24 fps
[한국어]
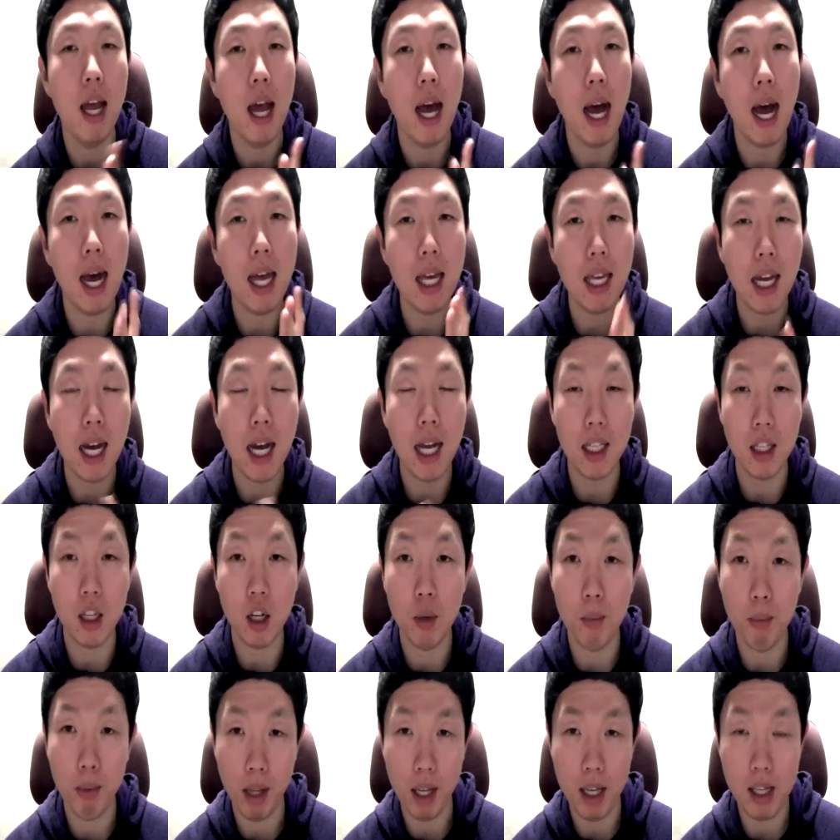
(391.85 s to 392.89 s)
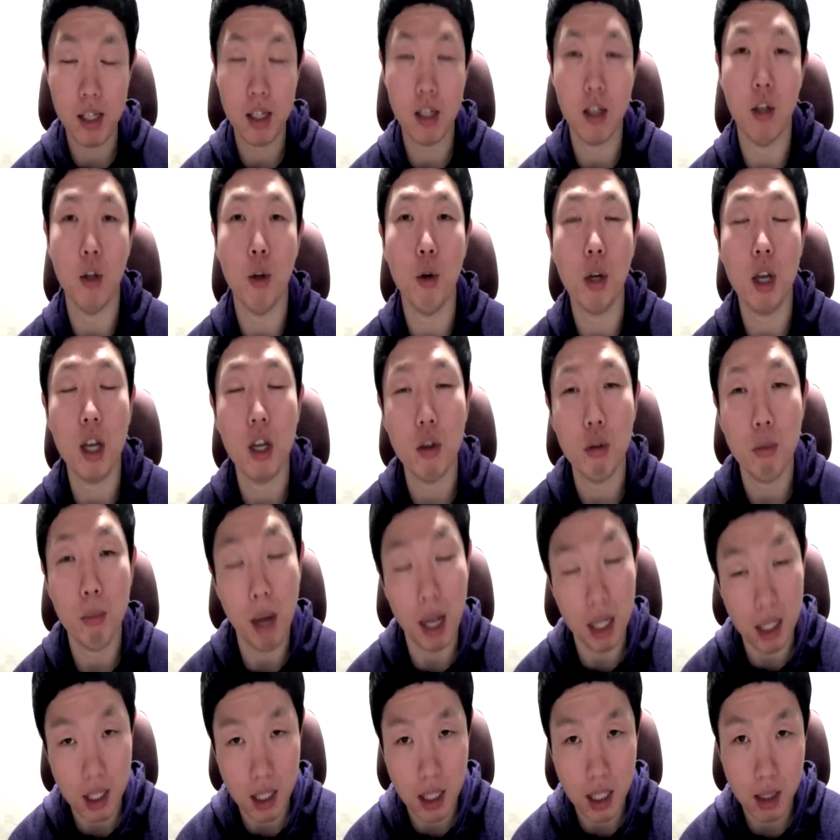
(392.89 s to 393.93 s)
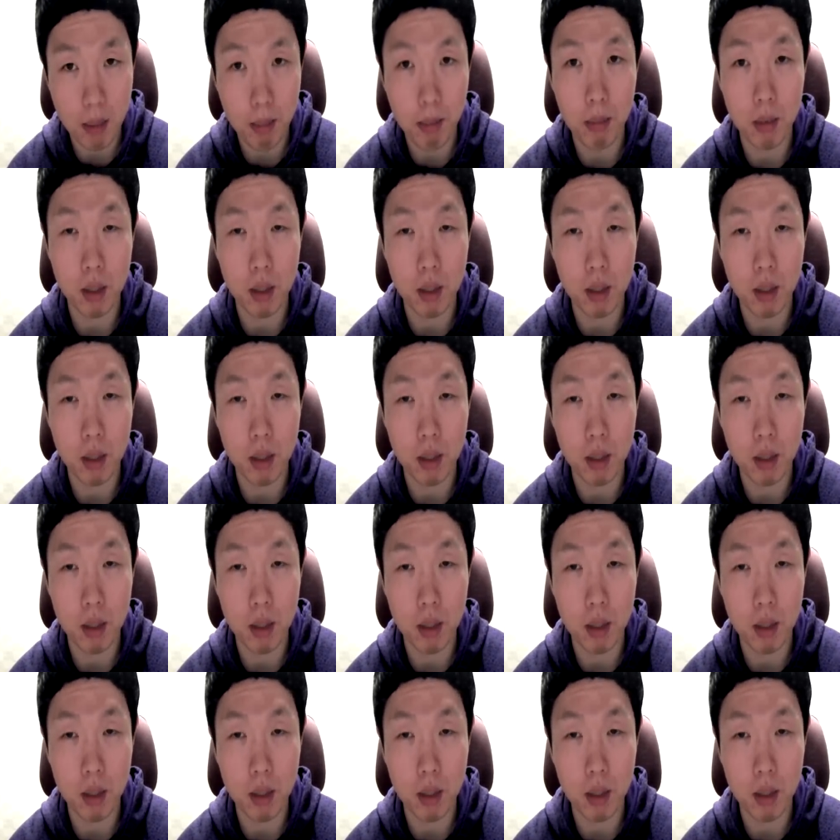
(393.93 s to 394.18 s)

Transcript: I got a blister 이렇게 해도 맞지,